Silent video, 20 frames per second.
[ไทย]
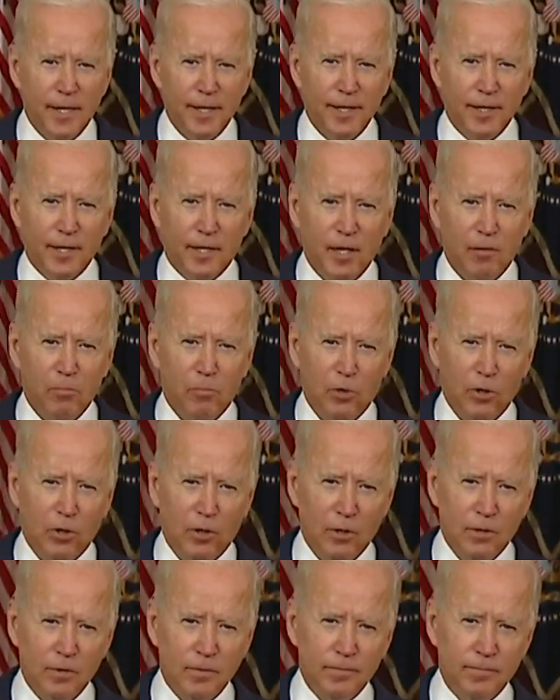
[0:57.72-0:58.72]
night in Kabul,
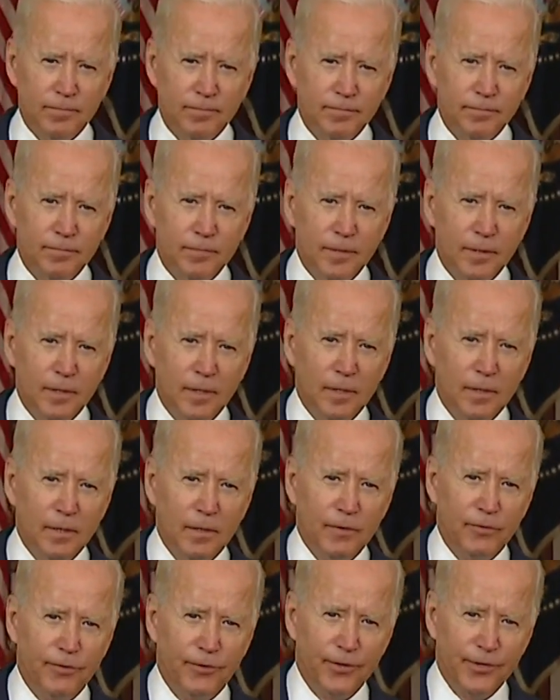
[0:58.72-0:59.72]

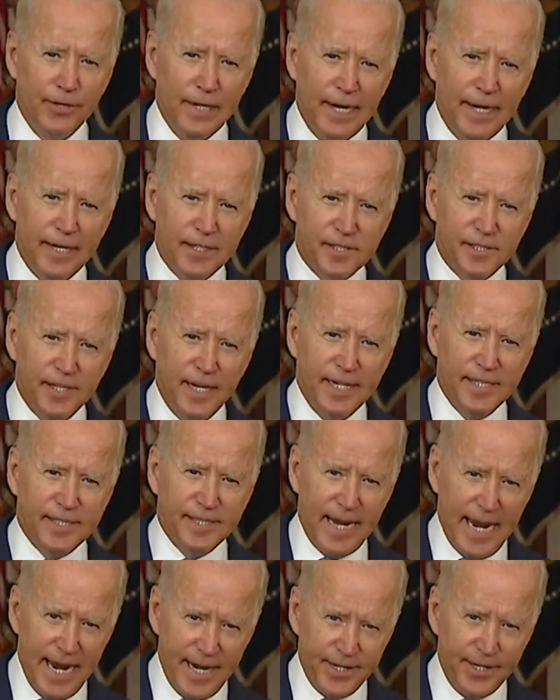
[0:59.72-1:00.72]
the United States
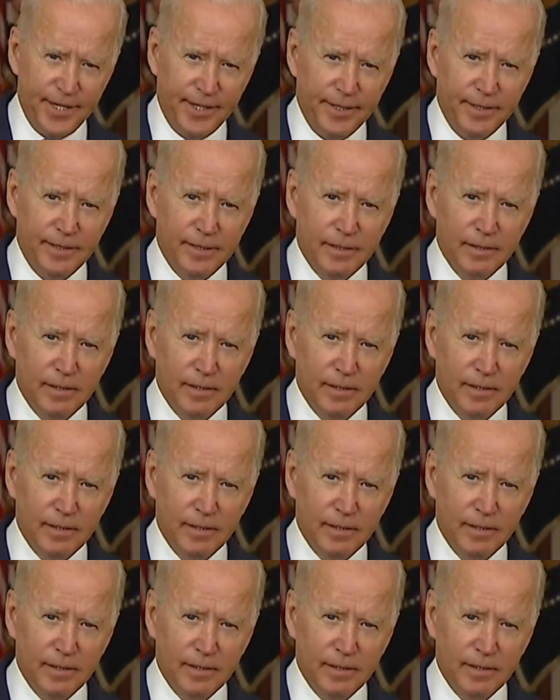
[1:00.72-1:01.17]
ended